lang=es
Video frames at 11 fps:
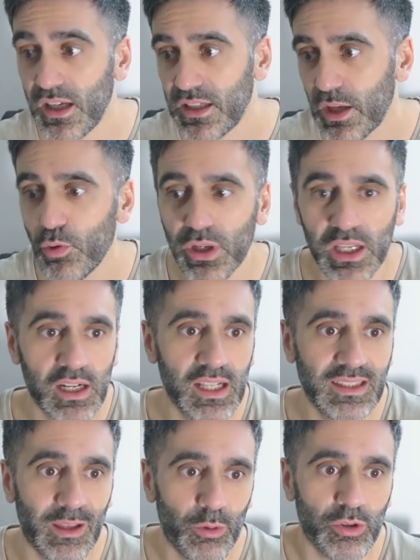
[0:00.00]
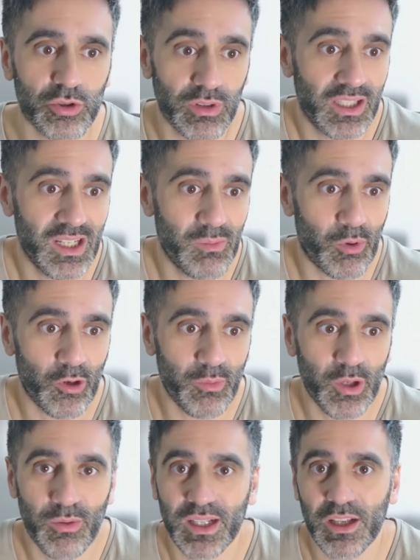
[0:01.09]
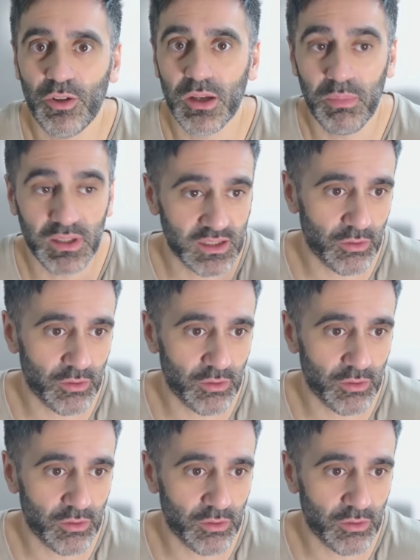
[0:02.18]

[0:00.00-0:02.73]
Y algún kirchnerista dudoso que quiere por lo menos ver qué es lo que pasa,